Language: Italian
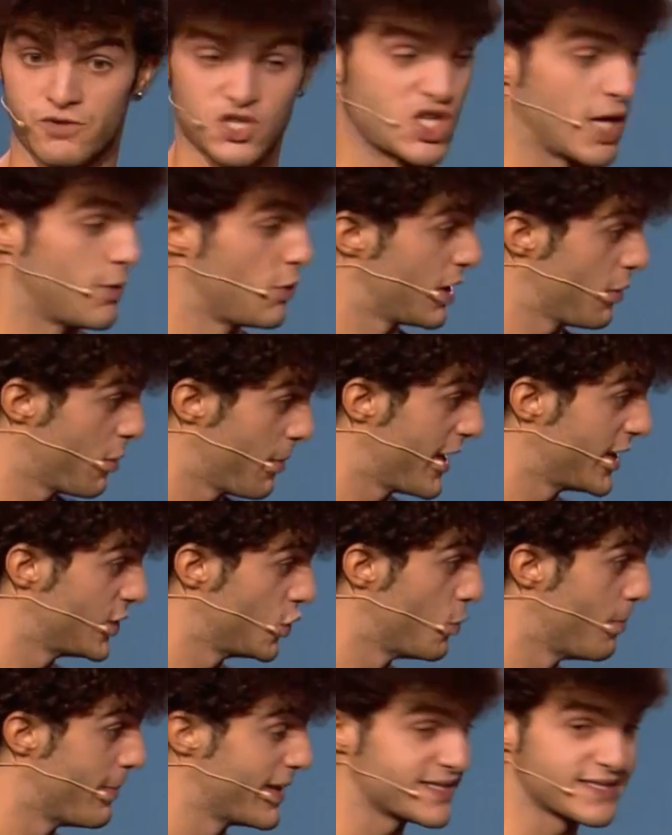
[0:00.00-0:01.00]
Facciamo che mi mandi
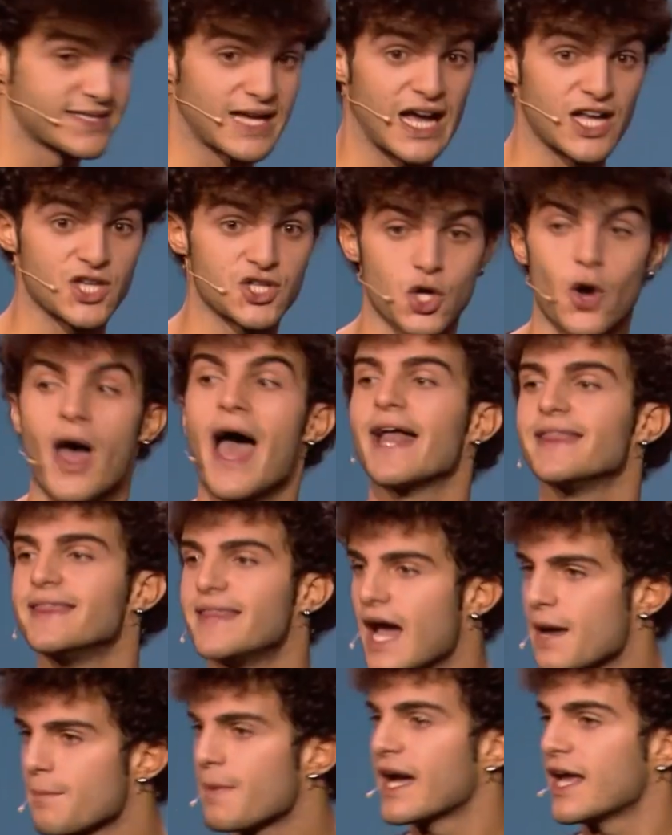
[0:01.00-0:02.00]
un messaggio. Ah,
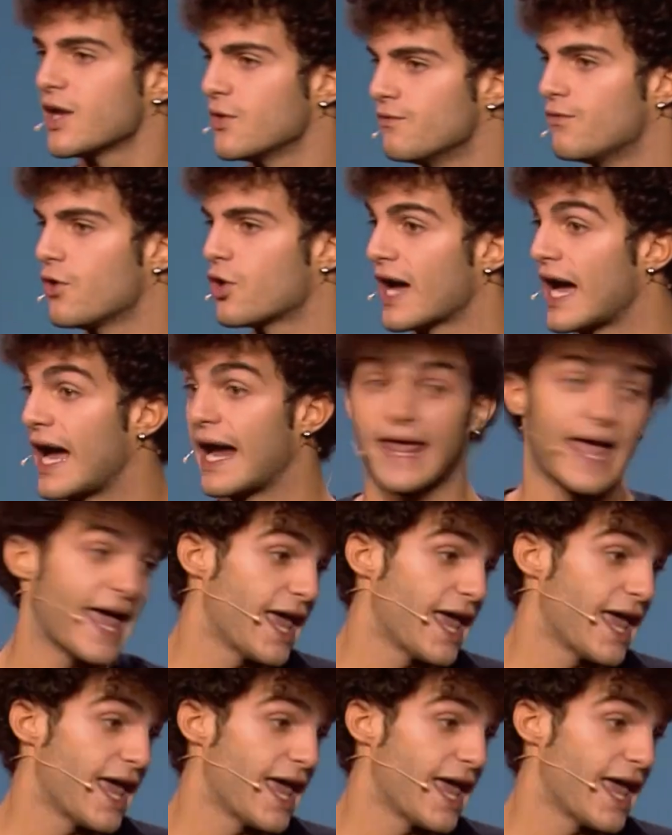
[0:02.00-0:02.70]
dai, magari un vocale.